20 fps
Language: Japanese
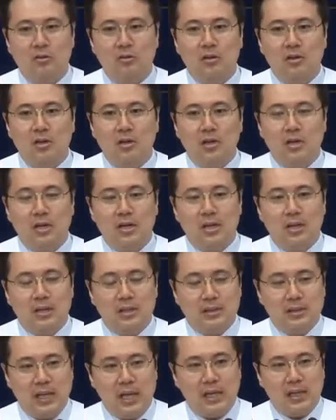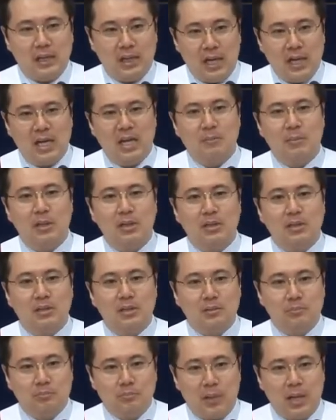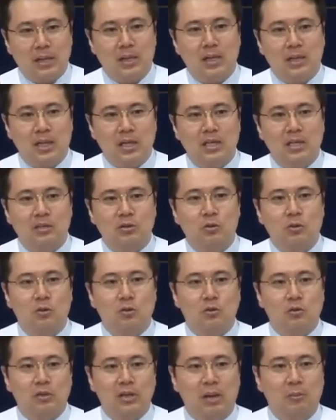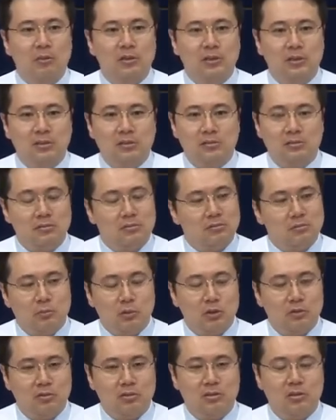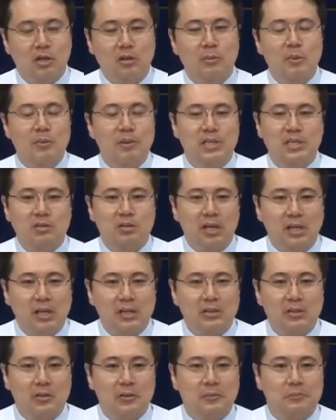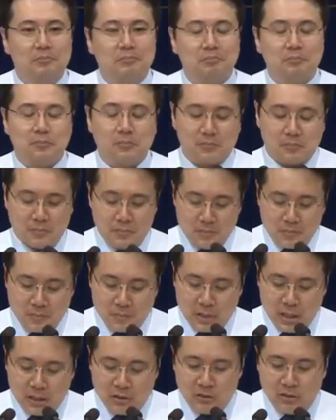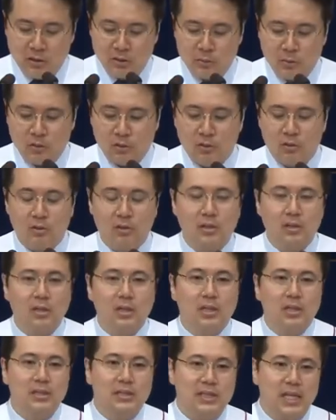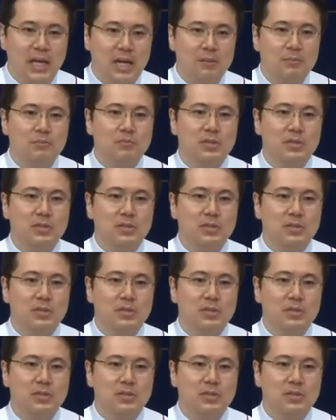またトマトも1つだけ、え赤くなって他は実りがなかったわけです